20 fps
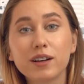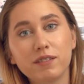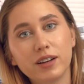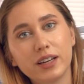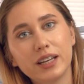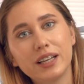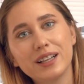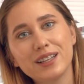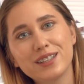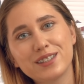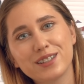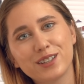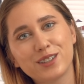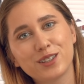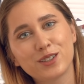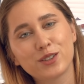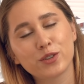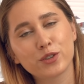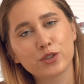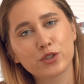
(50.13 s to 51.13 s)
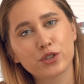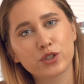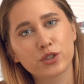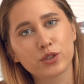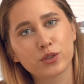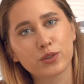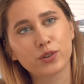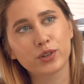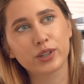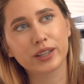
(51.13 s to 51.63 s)
говорилось, это то,
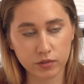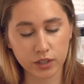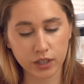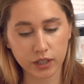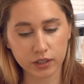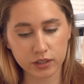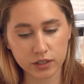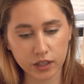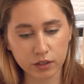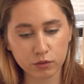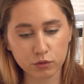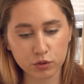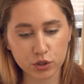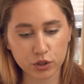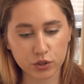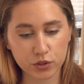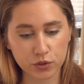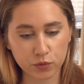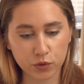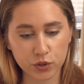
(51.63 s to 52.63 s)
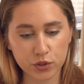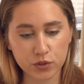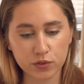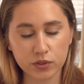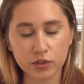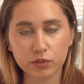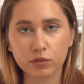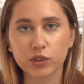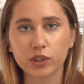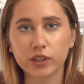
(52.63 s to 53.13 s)
что для девушек
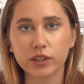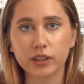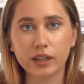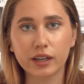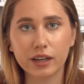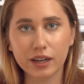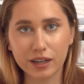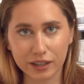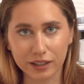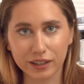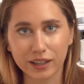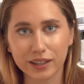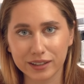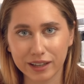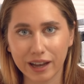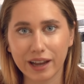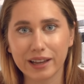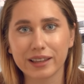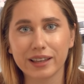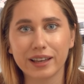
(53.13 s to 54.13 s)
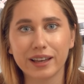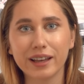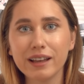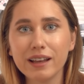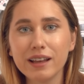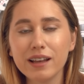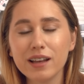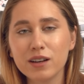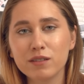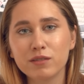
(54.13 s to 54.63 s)
свойственно вот это холодание
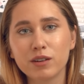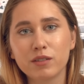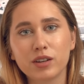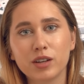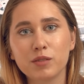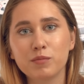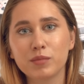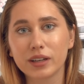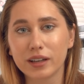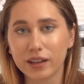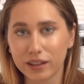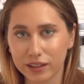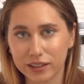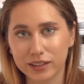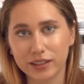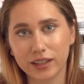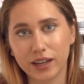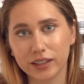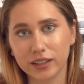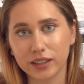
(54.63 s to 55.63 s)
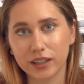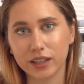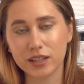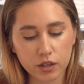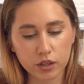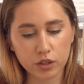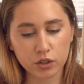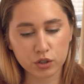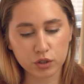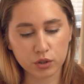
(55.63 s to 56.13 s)
во время голодания.
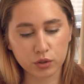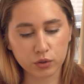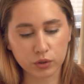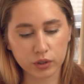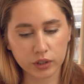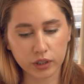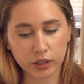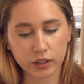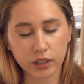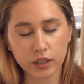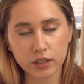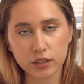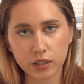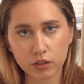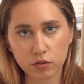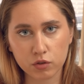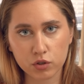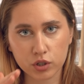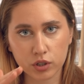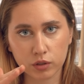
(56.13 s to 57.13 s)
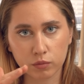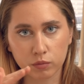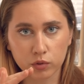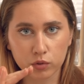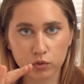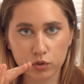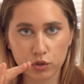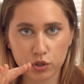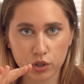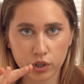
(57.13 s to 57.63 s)
И что иногда девушкам
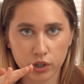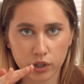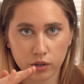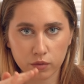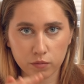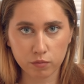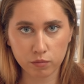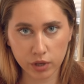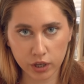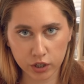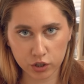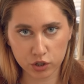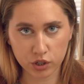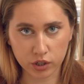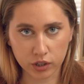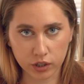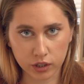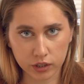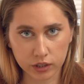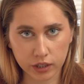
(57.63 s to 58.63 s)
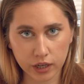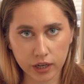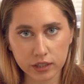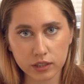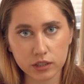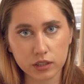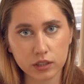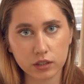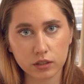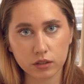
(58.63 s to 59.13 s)
лучше меньше
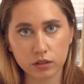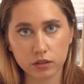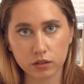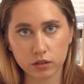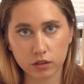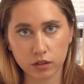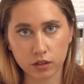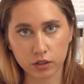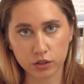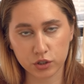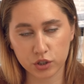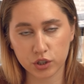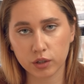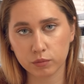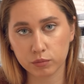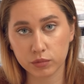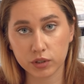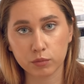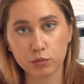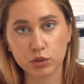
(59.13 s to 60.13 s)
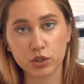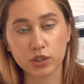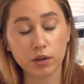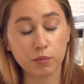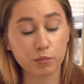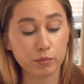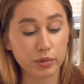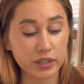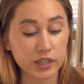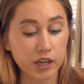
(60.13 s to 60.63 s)
голодать, а, чем тем же
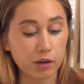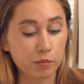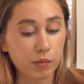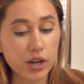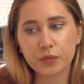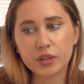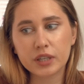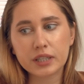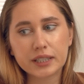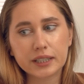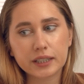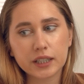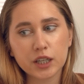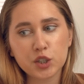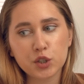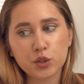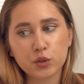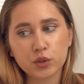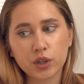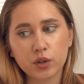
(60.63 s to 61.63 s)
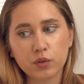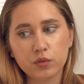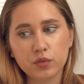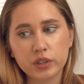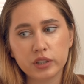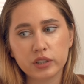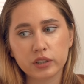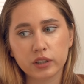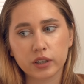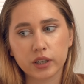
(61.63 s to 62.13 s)
самым парням. Не сказать, что я
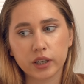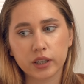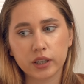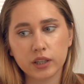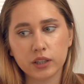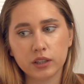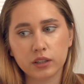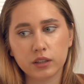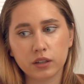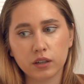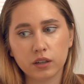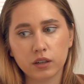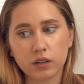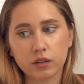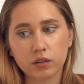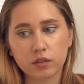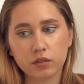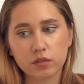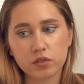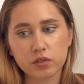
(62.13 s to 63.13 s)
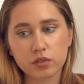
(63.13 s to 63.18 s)
увидела какие-то